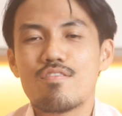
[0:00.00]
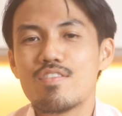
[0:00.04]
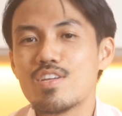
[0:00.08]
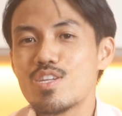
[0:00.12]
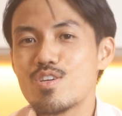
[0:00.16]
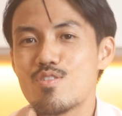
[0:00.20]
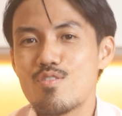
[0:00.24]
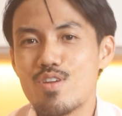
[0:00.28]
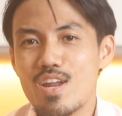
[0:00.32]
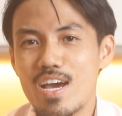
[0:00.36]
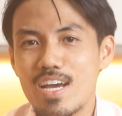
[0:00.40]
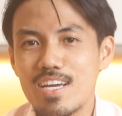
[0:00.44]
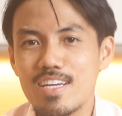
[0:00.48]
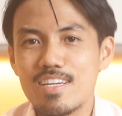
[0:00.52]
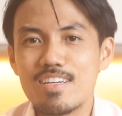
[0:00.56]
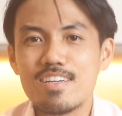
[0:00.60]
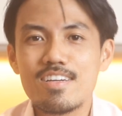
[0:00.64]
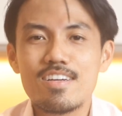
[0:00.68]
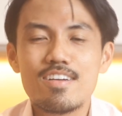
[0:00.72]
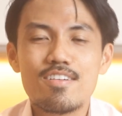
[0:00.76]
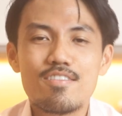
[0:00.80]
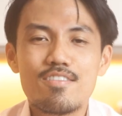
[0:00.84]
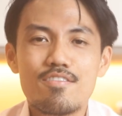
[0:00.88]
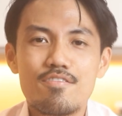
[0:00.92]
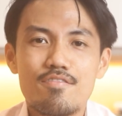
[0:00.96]
cái video này,
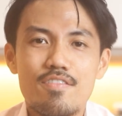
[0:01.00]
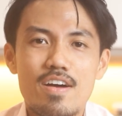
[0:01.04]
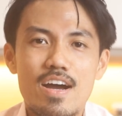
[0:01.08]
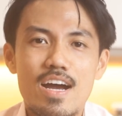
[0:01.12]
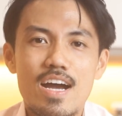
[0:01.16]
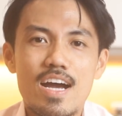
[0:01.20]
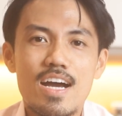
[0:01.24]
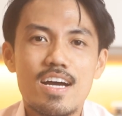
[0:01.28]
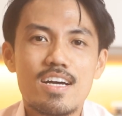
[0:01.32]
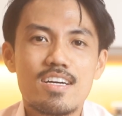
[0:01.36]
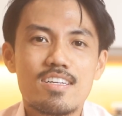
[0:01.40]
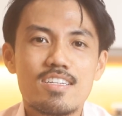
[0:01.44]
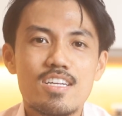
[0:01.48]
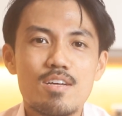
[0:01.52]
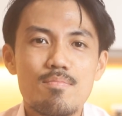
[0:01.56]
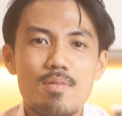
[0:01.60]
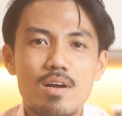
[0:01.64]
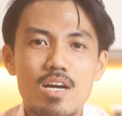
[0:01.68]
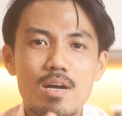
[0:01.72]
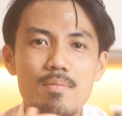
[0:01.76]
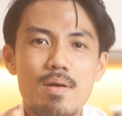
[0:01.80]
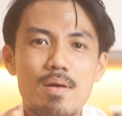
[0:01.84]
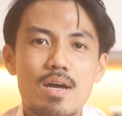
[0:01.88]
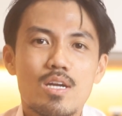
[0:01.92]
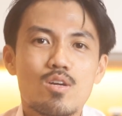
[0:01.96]
và nếu
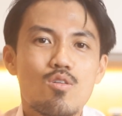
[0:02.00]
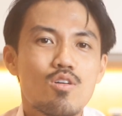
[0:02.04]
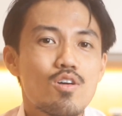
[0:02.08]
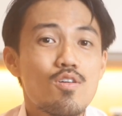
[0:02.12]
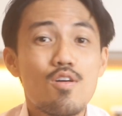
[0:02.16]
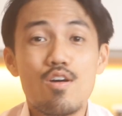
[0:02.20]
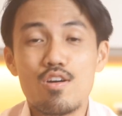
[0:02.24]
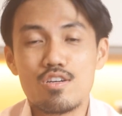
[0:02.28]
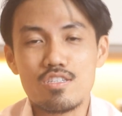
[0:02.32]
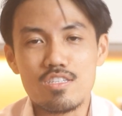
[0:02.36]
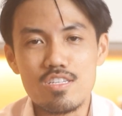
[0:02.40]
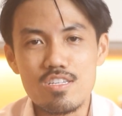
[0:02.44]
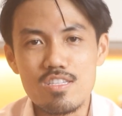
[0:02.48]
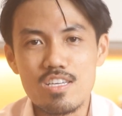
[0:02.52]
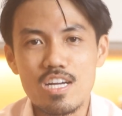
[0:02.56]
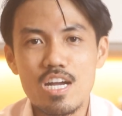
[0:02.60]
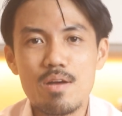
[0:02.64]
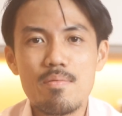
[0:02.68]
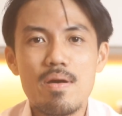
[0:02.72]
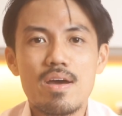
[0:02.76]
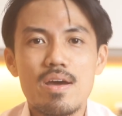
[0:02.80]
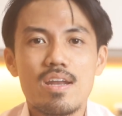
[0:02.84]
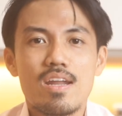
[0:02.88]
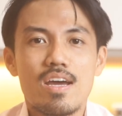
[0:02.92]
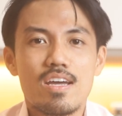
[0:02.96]
mà các bạn có câu hỏi gì thì
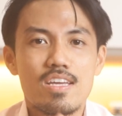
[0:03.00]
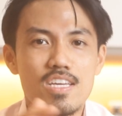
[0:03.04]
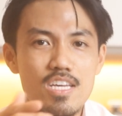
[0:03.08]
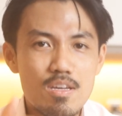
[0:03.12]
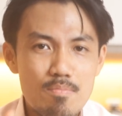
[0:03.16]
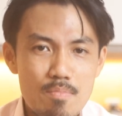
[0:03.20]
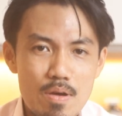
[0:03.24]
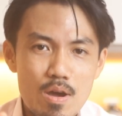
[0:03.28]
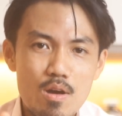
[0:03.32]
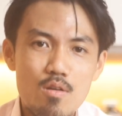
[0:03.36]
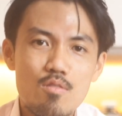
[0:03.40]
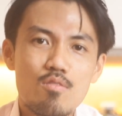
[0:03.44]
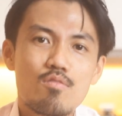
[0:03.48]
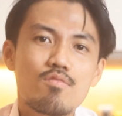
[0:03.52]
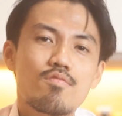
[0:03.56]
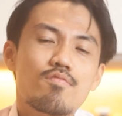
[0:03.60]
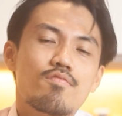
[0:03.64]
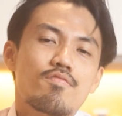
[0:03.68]
các bạn hãy email